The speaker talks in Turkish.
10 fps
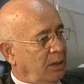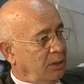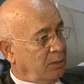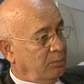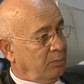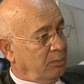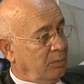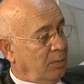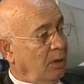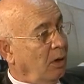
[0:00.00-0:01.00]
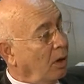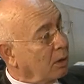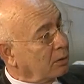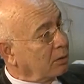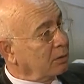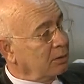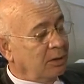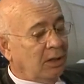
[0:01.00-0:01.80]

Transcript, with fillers: lazım. Artı